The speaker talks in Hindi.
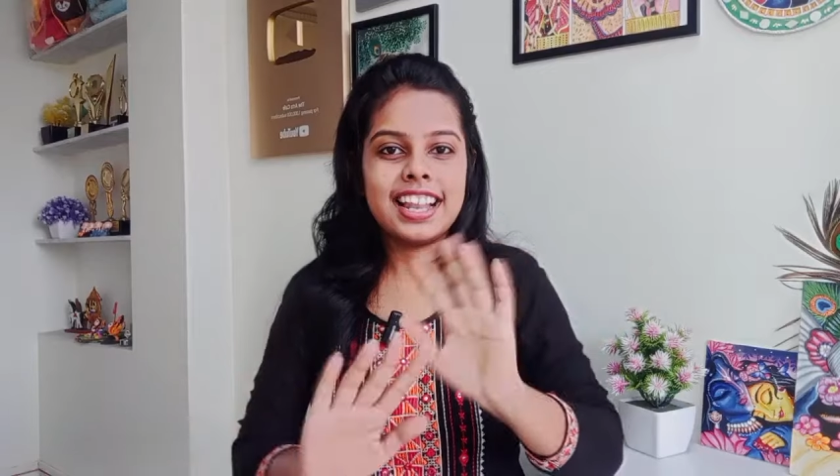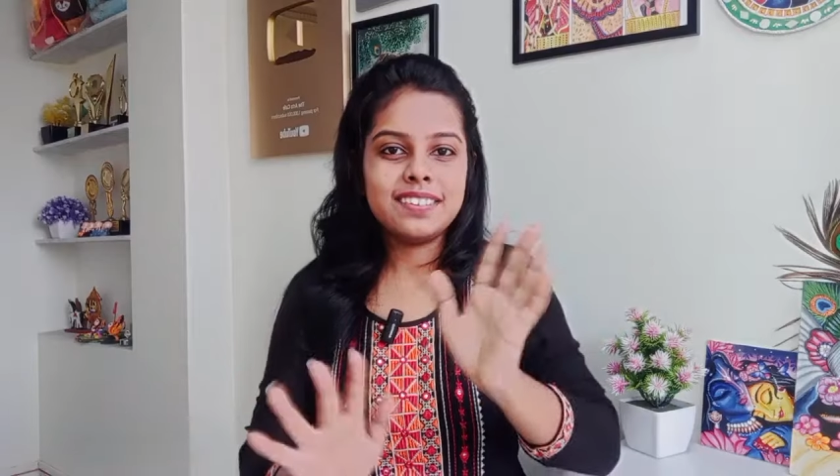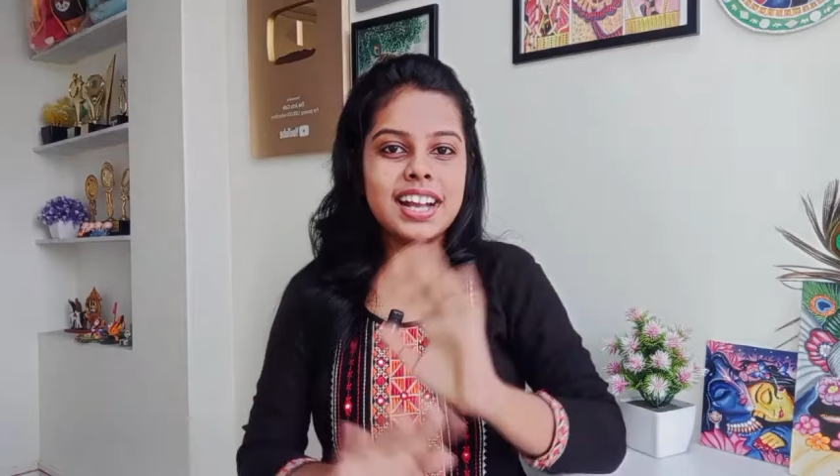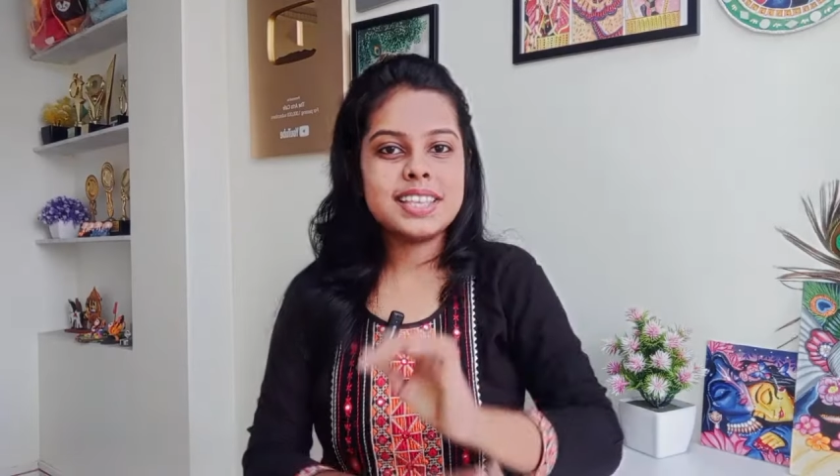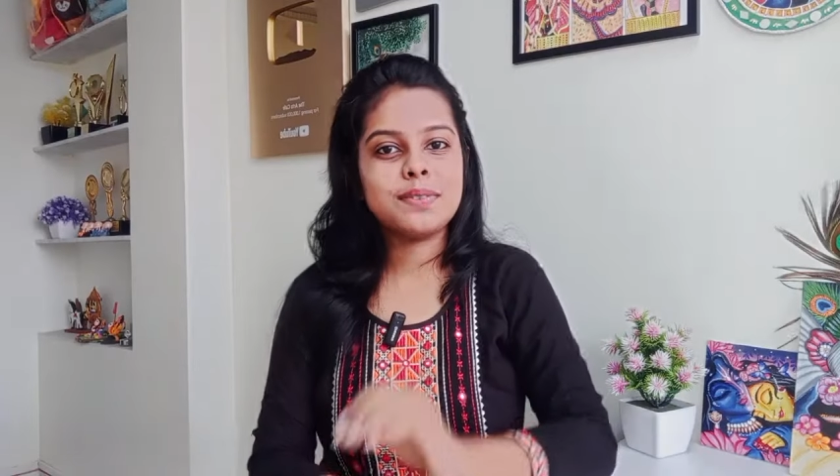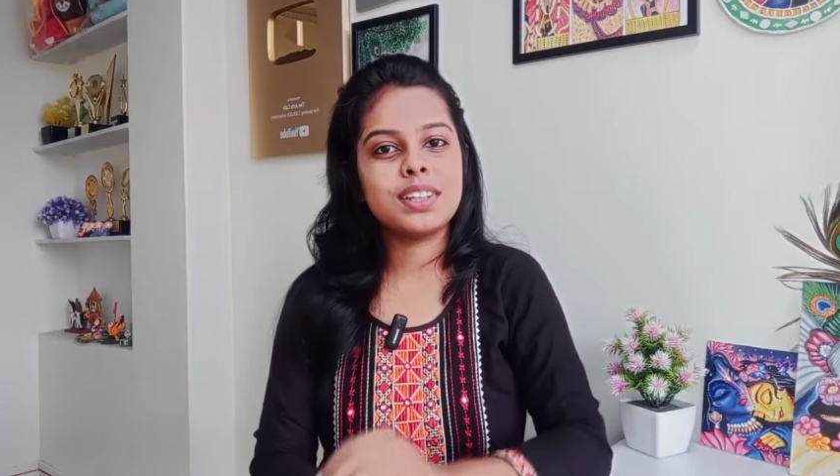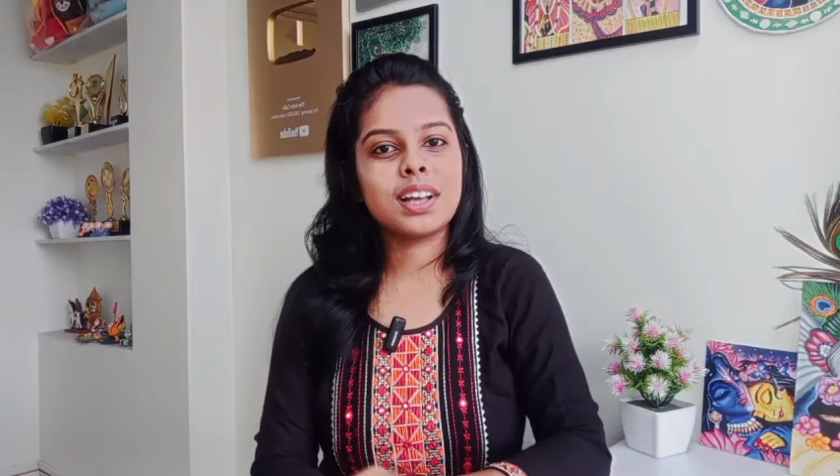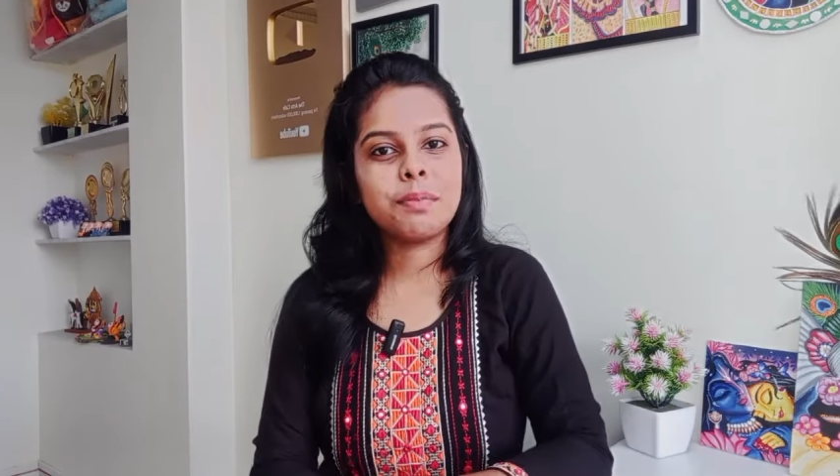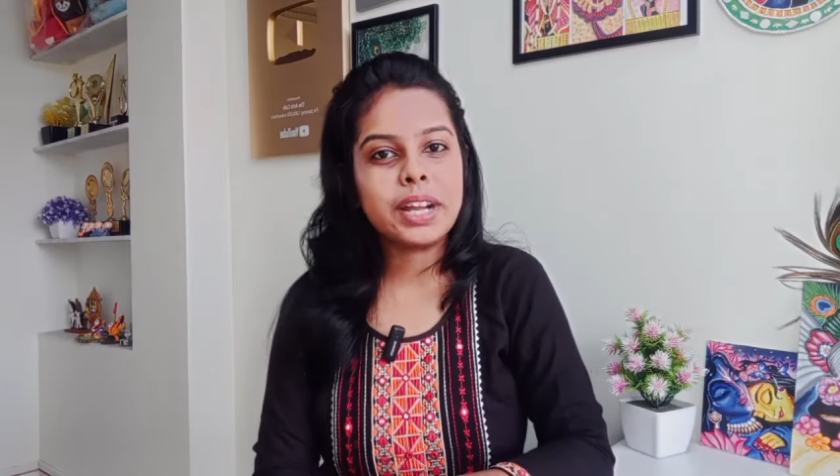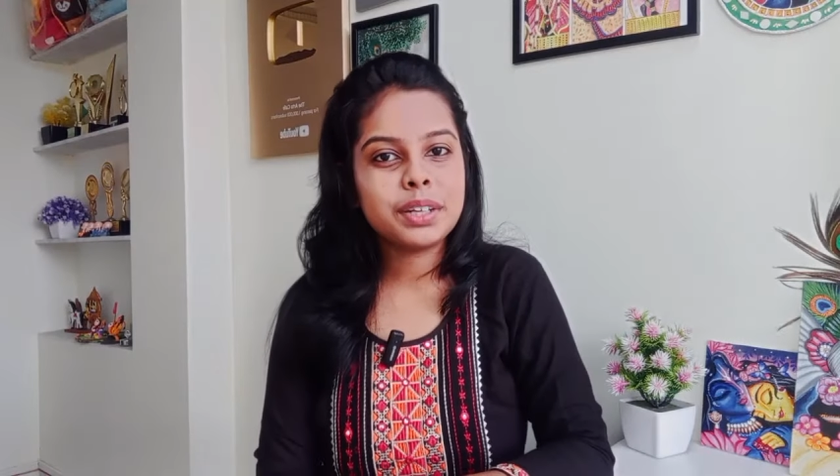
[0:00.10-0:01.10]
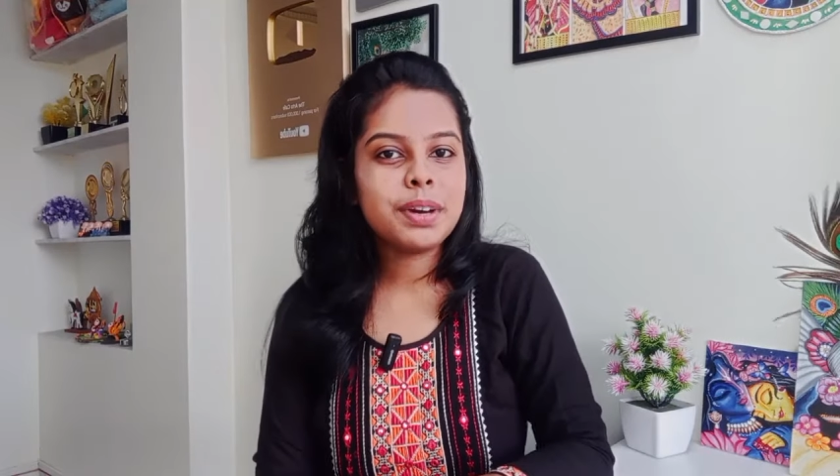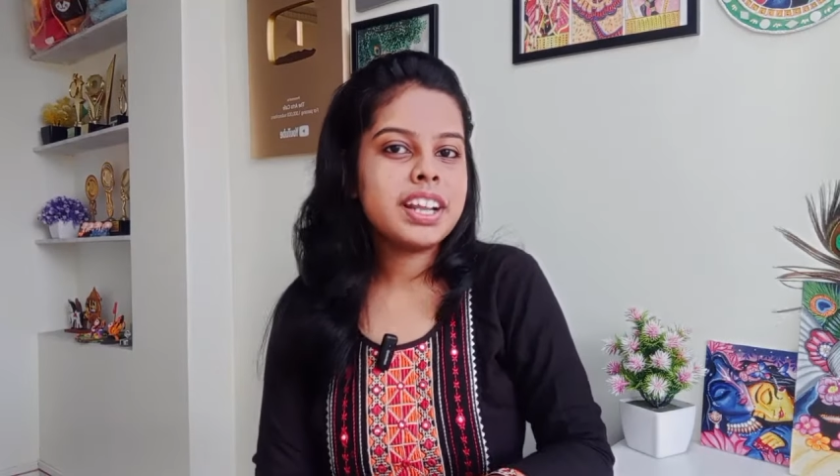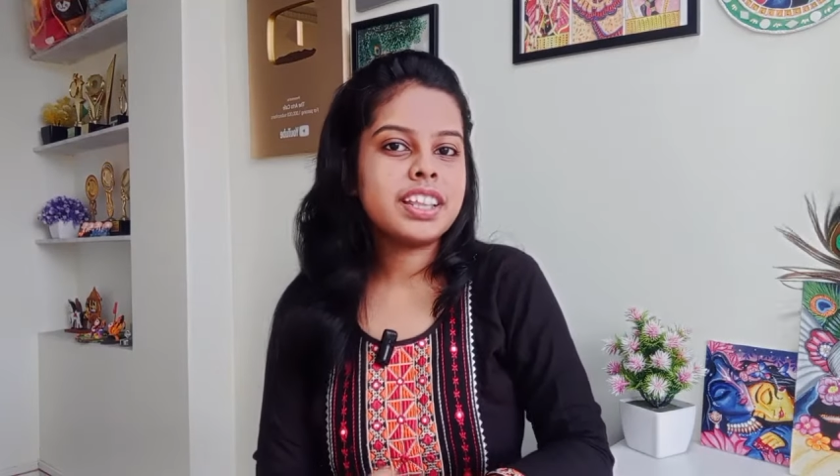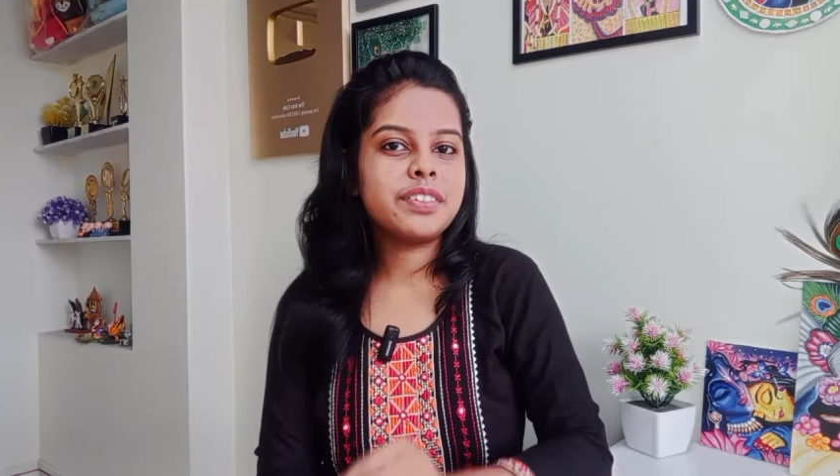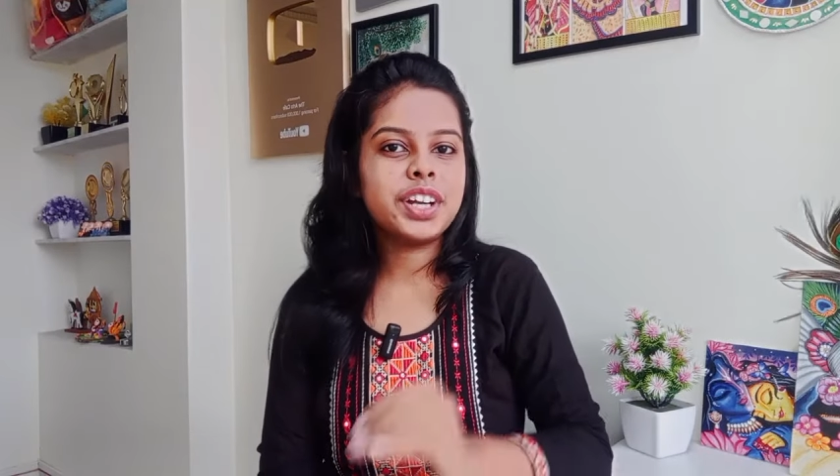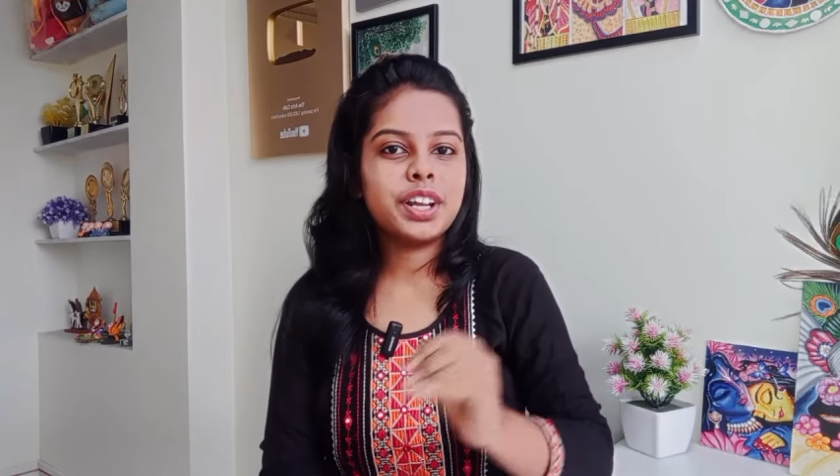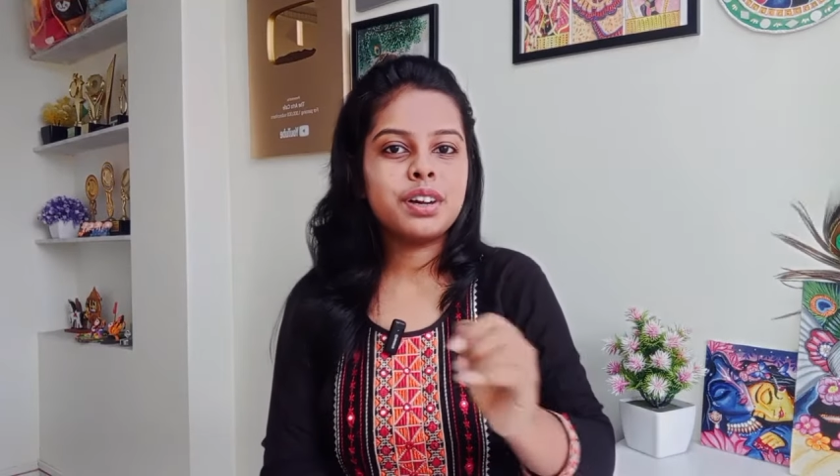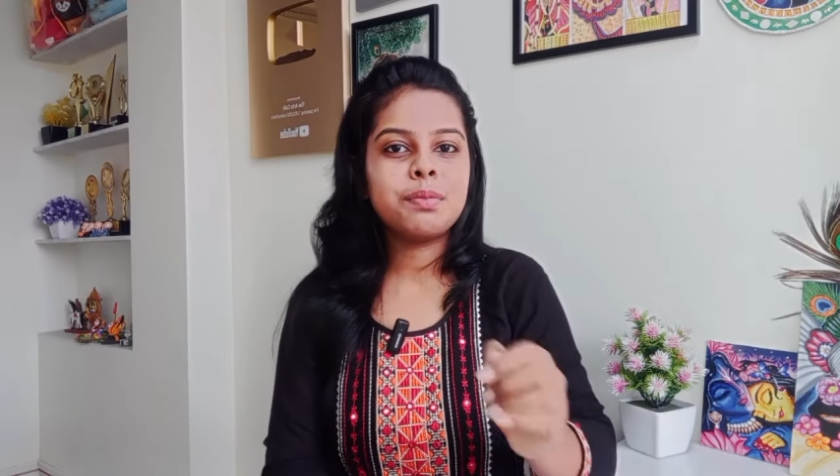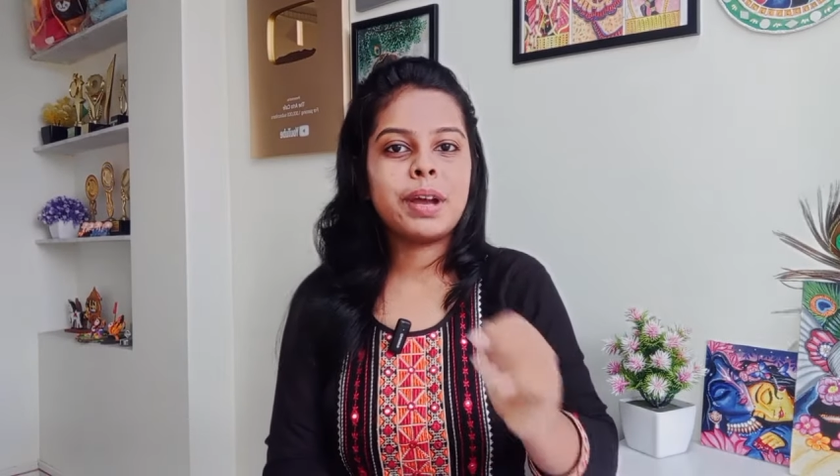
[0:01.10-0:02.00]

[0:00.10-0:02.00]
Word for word: हेलो गाइस वेलकम बैक टू अनदर वीडियो